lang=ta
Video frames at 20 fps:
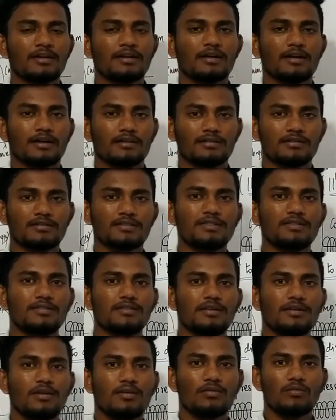அதாவது
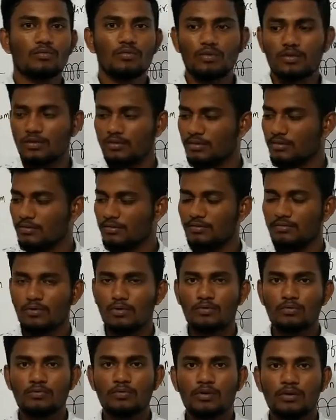ஒரு
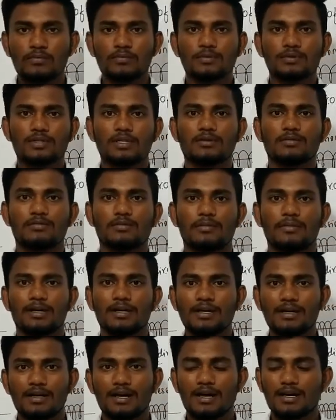ஒவ்வொரு புத்தகமுமே
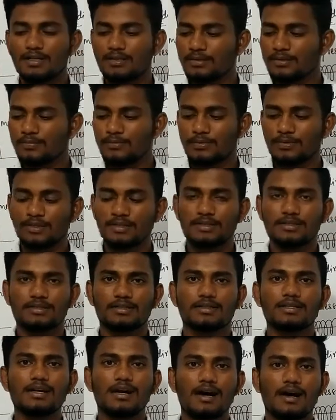அடுத்த
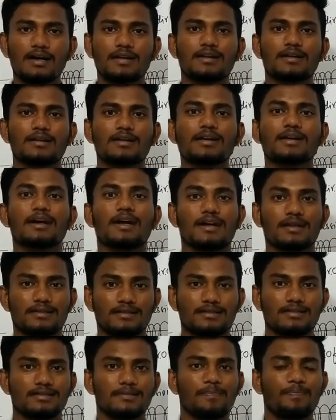புத்தகத்துக்கு ஆற்றலை
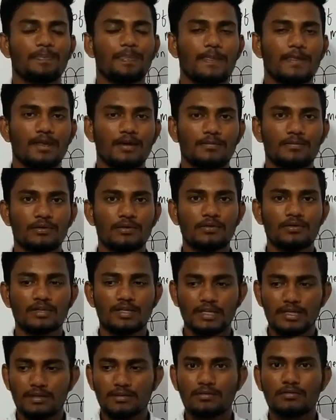கடத்துது அப்போது
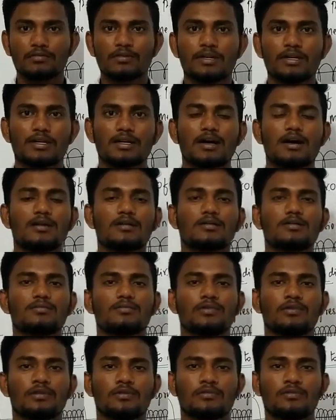இங்கே இருக்கக்கூடிய காற்று
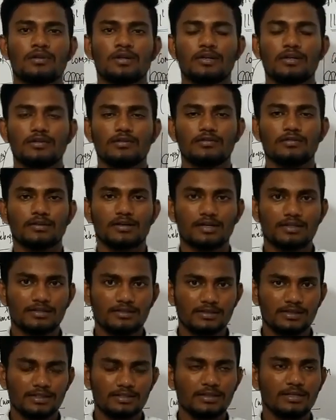மூலக்கூறுகளையோ அல்லது
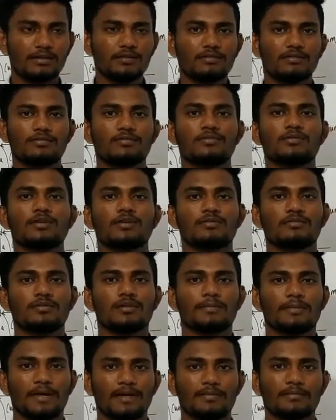எதுனா ஒரு மூலக்கூறை
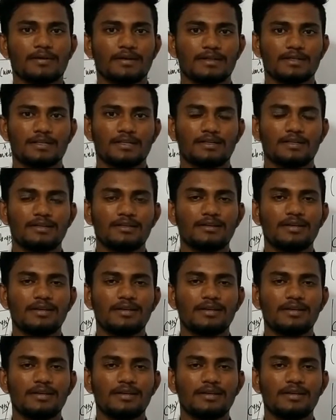பயன்படுத்திக்கிட்டு